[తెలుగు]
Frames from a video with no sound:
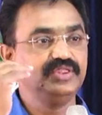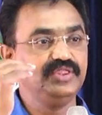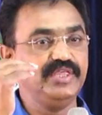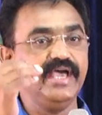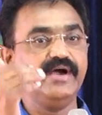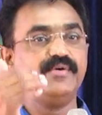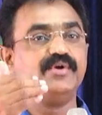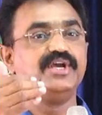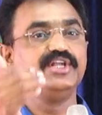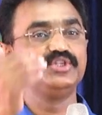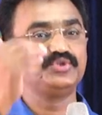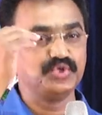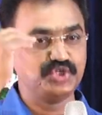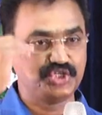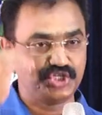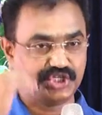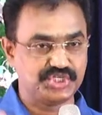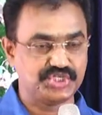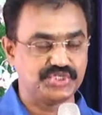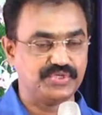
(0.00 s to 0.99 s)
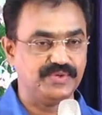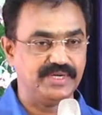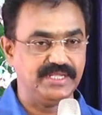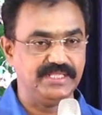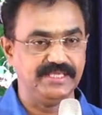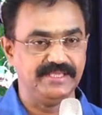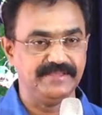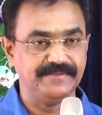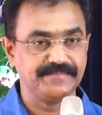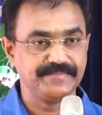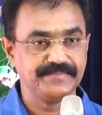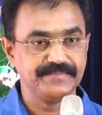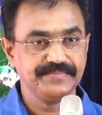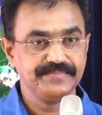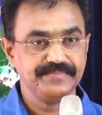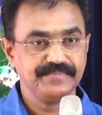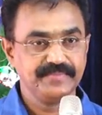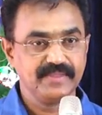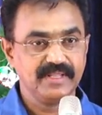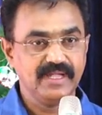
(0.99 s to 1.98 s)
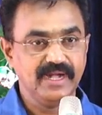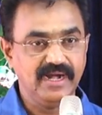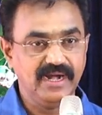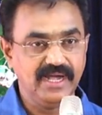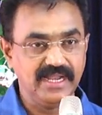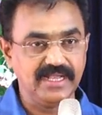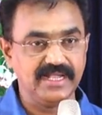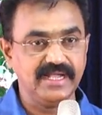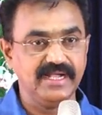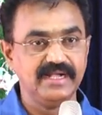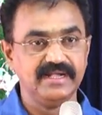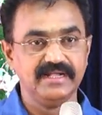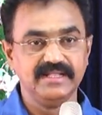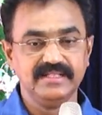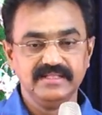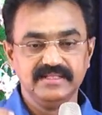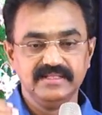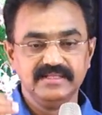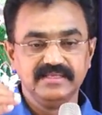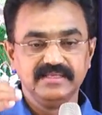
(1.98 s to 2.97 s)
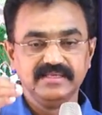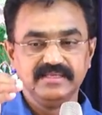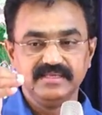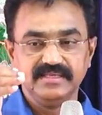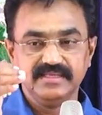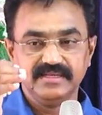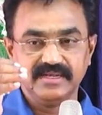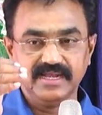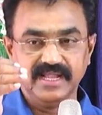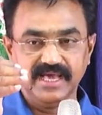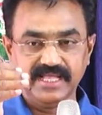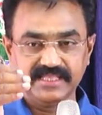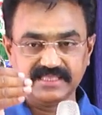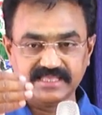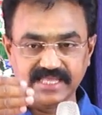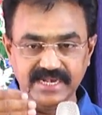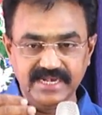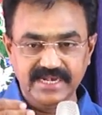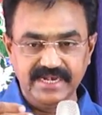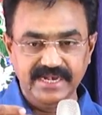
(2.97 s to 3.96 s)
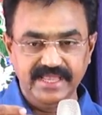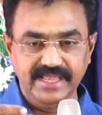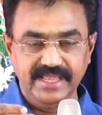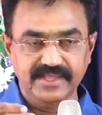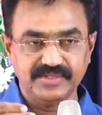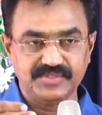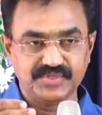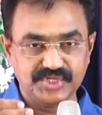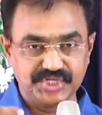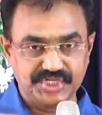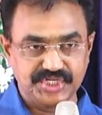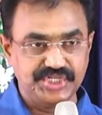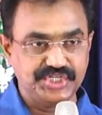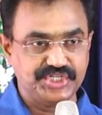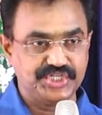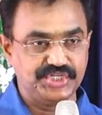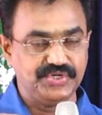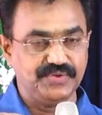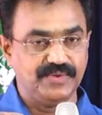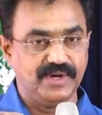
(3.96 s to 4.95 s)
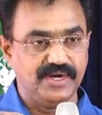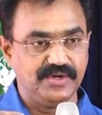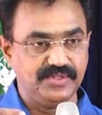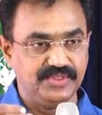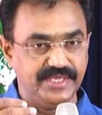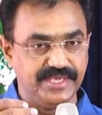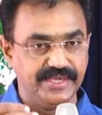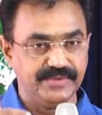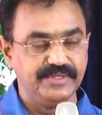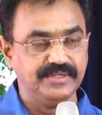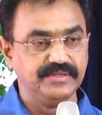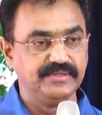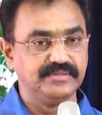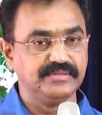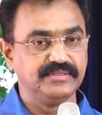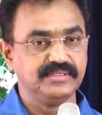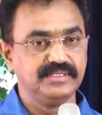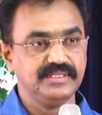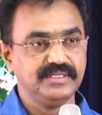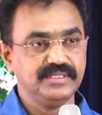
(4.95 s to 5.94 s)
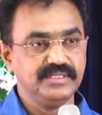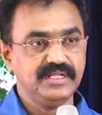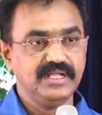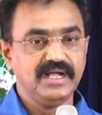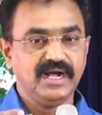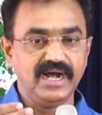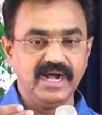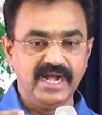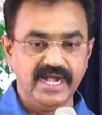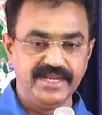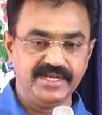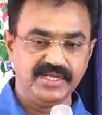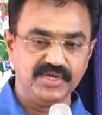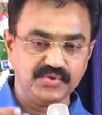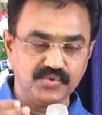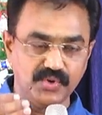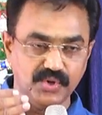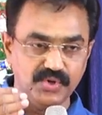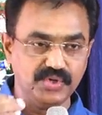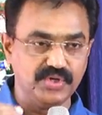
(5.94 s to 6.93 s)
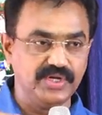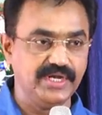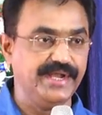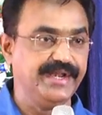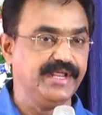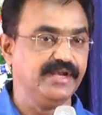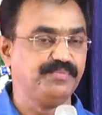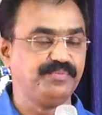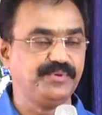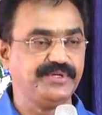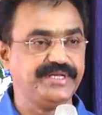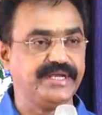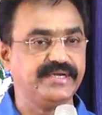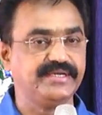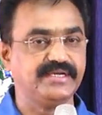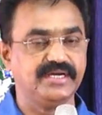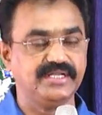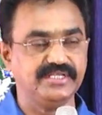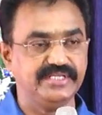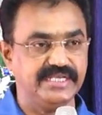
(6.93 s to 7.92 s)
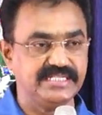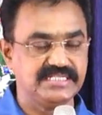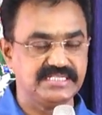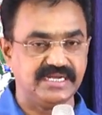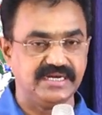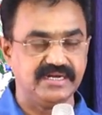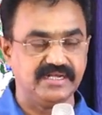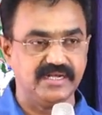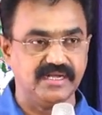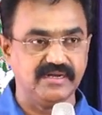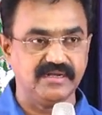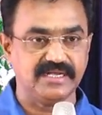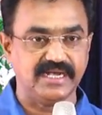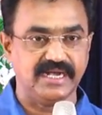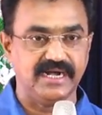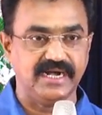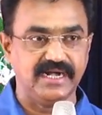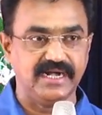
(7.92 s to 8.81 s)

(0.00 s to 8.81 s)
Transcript: దేవుణ్ణి సూచిస్తూ ఉన్నది అనగా నా తండ్రిని సృష్టించిన వాడు దేవుడు ఆయనకి కొడుకుగా నేను పుట్టేటట్టు చేశాడు గనుక